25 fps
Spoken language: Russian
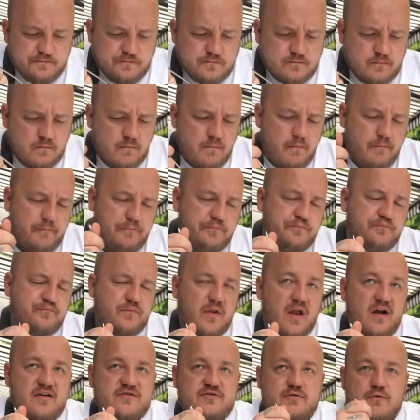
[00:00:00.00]
Mm.
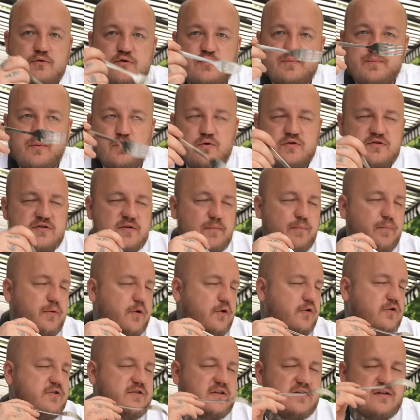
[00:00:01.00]
А соус понза
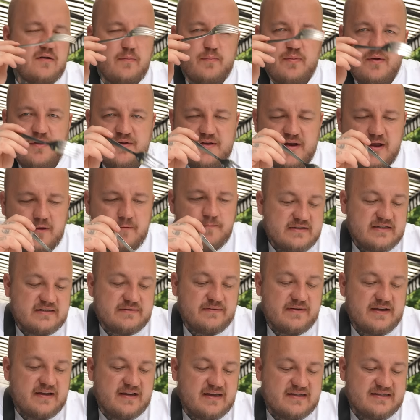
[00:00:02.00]
просто дополняет со
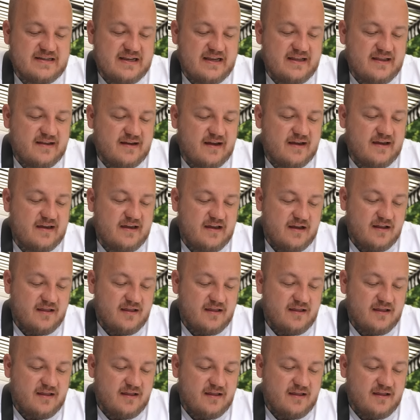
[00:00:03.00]
своей кислинкой и